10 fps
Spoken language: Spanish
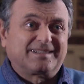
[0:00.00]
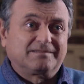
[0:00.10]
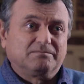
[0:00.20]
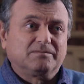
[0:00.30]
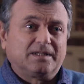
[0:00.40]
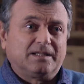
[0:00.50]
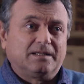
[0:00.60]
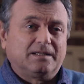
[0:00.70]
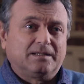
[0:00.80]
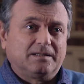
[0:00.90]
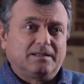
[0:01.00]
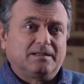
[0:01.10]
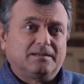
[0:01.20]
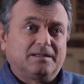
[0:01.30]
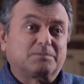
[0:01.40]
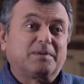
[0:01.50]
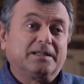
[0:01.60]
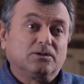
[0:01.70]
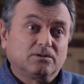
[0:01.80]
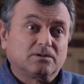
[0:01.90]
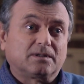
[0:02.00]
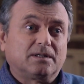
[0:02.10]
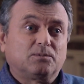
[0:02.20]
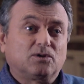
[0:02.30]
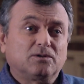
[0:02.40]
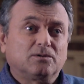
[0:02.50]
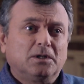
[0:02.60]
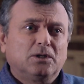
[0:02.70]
de, esplendor, de apogeo,